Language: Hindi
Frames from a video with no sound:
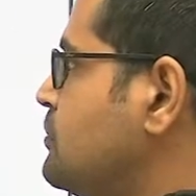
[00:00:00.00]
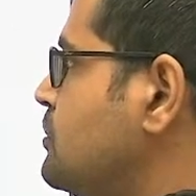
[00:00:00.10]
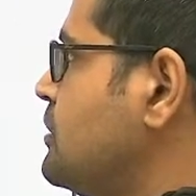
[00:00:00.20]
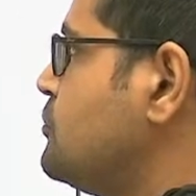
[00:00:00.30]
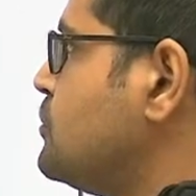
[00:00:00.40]
तो
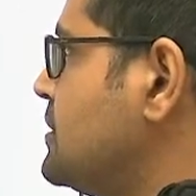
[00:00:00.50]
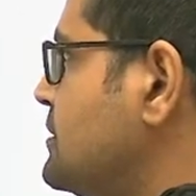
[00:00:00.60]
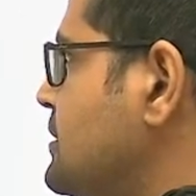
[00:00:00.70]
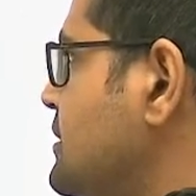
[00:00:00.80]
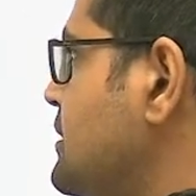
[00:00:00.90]
ये यूएस
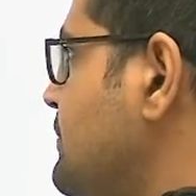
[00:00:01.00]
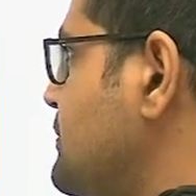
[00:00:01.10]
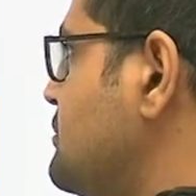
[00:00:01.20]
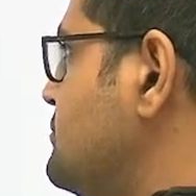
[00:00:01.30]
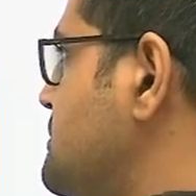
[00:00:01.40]
की
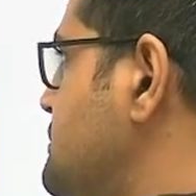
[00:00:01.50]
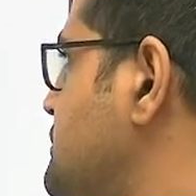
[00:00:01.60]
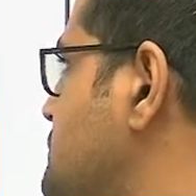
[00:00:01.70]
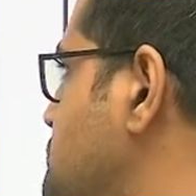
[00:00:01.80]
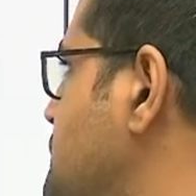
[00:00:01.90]
आपकी
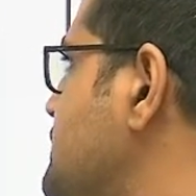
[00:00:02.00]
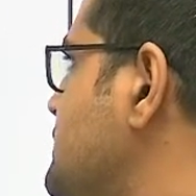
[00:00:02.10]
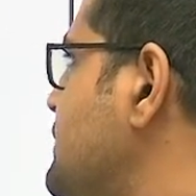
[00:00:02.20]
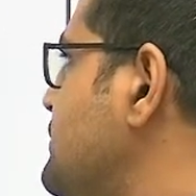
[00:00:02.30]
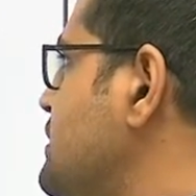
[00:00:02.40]
स्पीशीज है यूएस
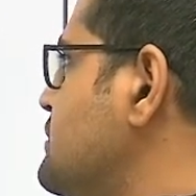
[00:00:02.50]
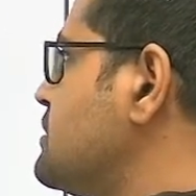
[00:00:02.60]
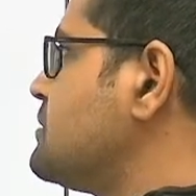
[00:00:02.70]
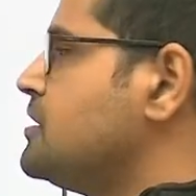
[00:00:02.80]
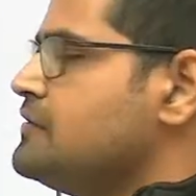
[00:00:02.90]
में
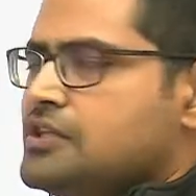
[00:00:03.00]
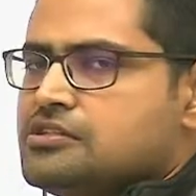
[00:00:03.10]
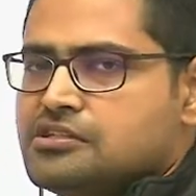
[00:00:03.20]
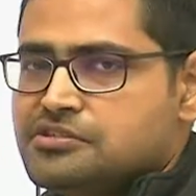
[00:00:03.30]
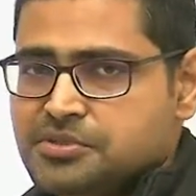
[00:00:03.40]
मेजर थ्री
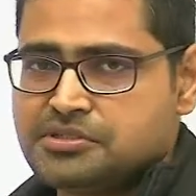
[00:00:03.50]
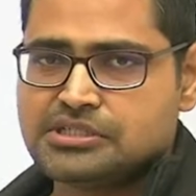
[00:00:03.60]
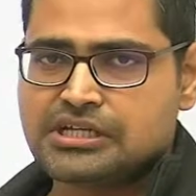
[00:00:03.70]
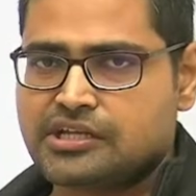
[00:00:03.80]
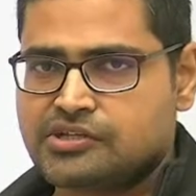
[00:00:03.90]
वल्चर
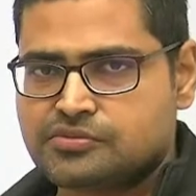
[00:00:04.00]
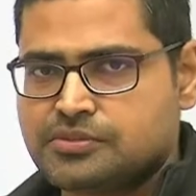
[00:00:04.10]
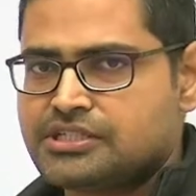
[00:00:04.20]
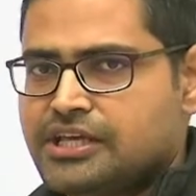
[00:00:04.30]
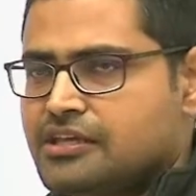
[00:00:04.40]
स्पीशीज आ रही है
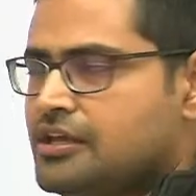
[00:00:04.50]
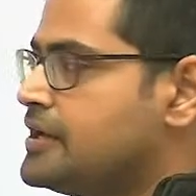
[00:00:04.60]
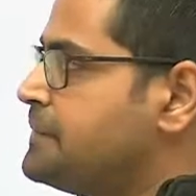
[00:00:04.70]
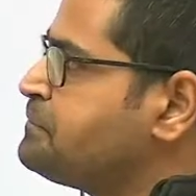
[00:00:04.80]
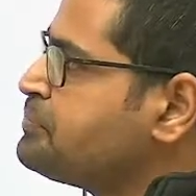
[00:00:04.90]
उसमें से एक ये
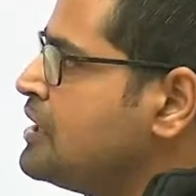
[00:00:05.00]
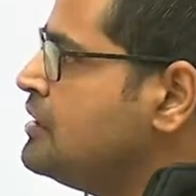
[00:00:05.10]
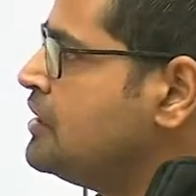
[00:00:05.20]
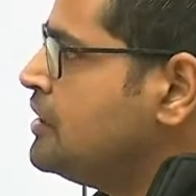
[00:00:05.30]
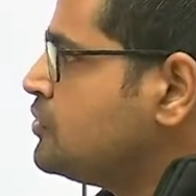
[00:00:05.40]
है
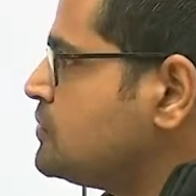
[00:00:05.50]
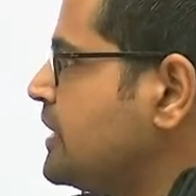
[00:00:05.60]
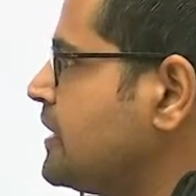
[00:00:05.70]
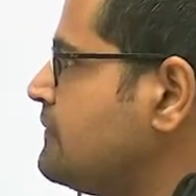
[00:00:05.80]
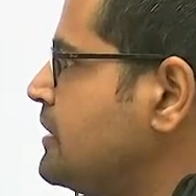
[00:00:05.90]
तो
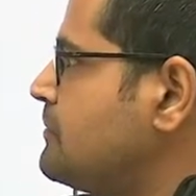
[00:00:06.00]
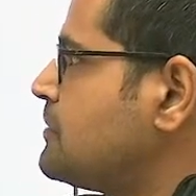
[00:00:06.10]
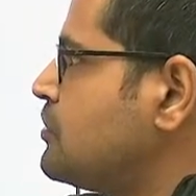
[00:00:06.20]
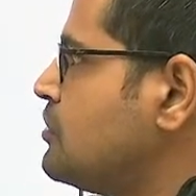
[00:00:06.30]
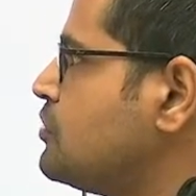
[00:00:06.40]
सेकंड वाला
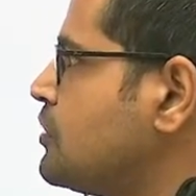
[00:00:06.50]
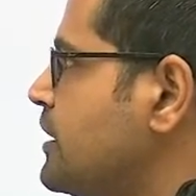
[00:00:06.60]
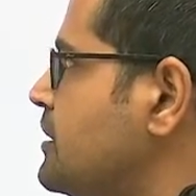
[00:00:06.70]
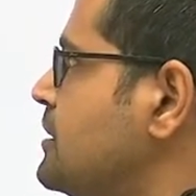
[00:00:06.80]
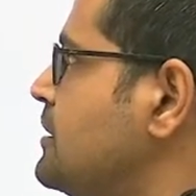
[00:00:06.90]
आपका रॉन्ग हो
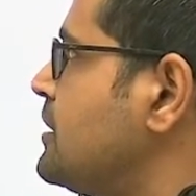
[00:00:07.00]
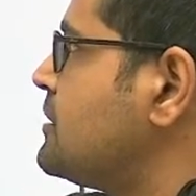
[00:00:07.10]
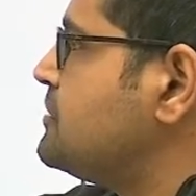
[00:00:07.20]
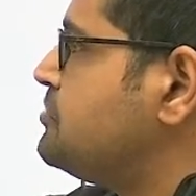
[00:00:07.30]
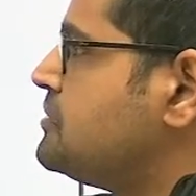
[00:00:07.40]
गया ये इंडिया
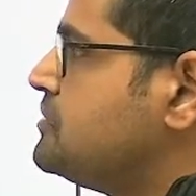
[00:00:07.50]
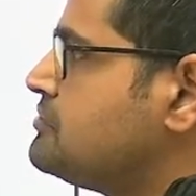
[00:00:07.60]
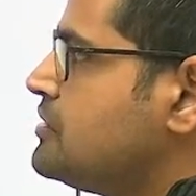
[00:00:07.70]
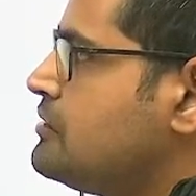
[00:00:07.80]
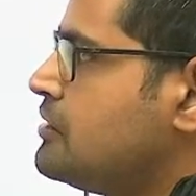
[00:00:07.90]
की स्पीशीज़
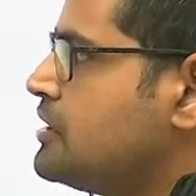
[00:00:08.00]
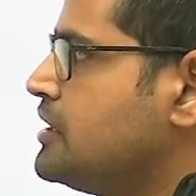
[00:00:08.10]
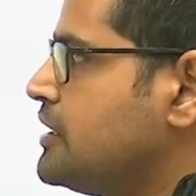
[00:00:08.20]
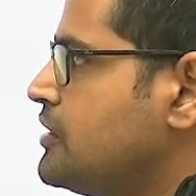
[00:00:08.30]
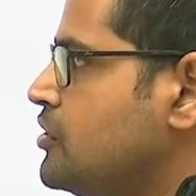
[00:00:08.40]
में रिकॉर्ड
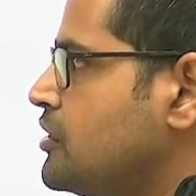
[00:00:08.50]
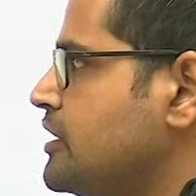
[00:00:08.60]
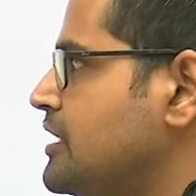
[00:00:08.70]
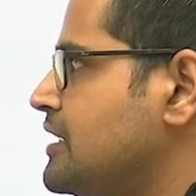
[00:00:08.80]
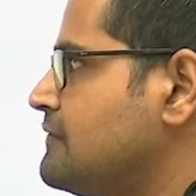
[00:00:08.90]
नहीं है
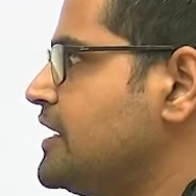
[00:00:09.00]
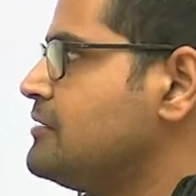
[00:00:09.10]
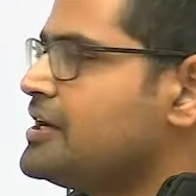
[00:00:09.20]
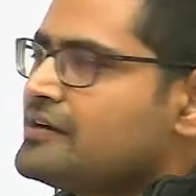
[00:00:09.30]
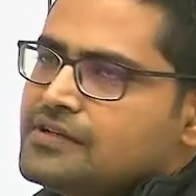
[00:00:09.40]
ओरिएंटल वाइट
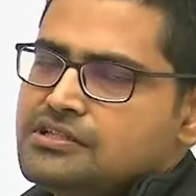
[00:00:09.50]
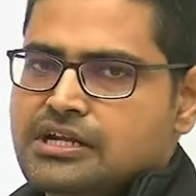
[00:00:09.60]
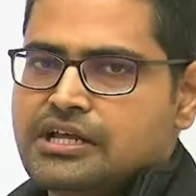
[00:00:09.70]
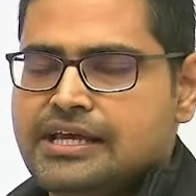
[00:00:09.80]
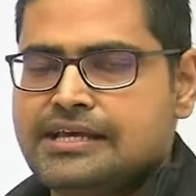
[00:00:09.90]
बैग
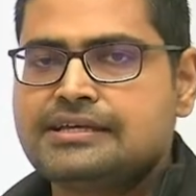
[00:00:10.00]
वल्चर है